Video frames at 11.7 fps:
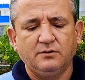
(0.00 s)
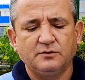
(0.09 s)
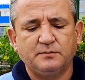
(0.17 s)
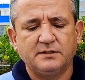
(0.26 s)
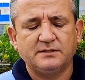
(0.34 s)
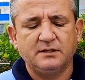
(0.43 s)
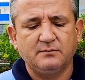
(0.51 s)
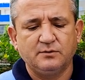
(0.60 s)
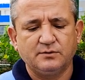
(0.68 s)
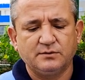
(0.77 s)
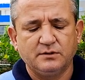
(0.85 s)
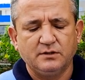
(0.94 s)
nos
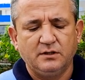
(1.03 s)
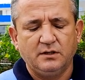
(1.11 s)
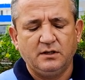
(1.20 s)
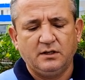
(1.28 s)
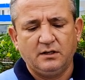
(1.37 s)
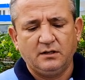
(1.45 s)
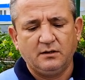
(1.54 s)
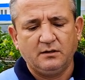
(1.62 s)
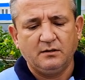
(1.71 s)
prestemos eh,